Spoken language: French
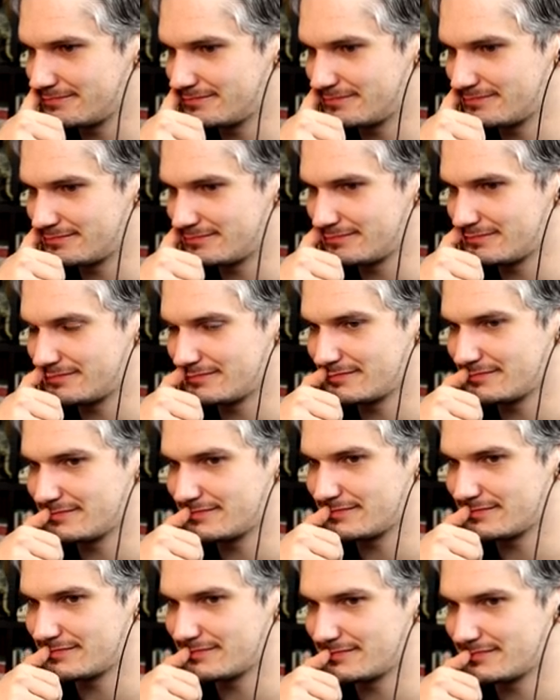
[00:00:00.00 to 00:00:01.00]
Cette poule
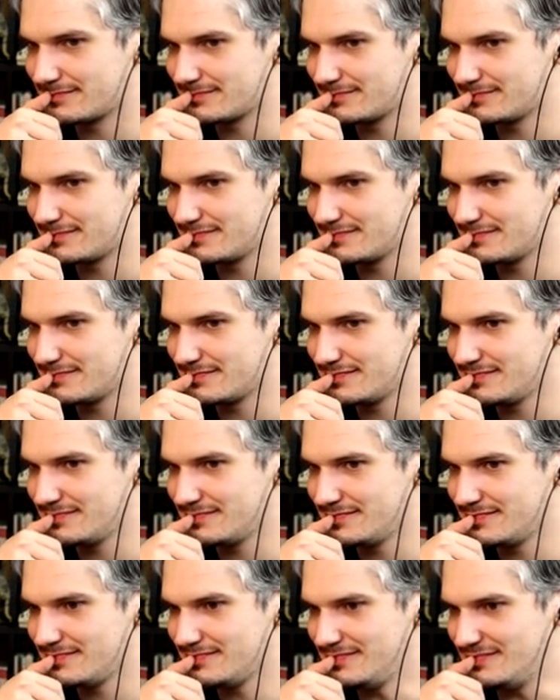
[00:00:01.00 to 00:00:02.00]
est un dinosaure, et eh
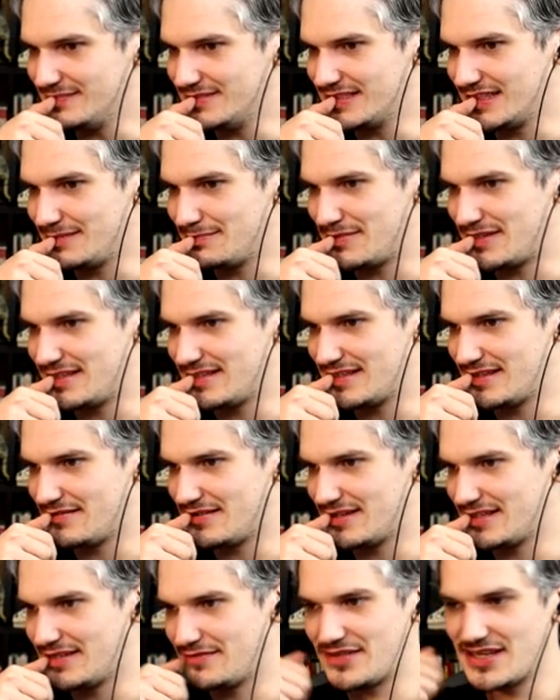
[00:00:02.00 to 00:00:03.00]
oui, nos oiseaux. Ah, pareil,
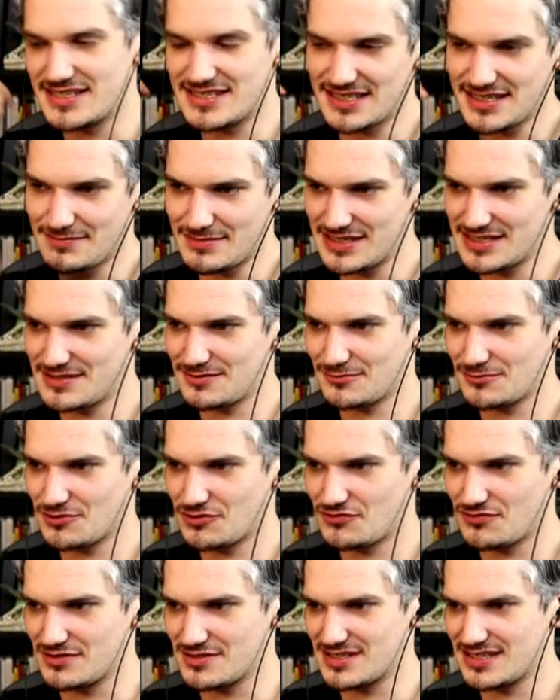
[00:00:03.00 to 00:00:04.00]
les, vieilles animations que
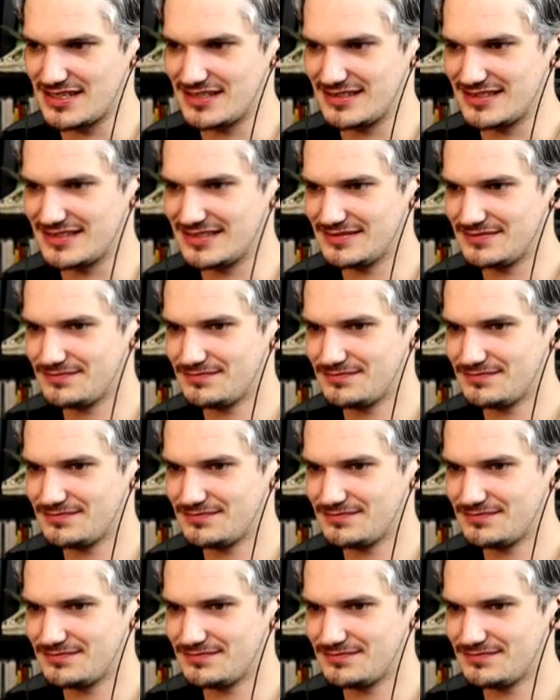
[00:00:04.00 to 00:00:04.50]
je faisais. Euh.